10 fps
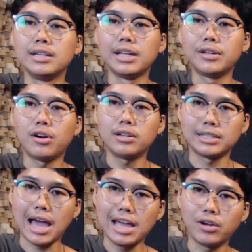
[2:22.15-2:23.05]
ในท่อน
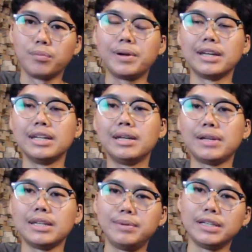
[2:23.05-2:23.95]
ท้ายของเพลงนี้
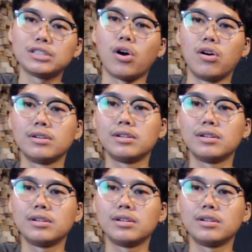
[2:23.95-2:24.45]
เป็น EP 2สอง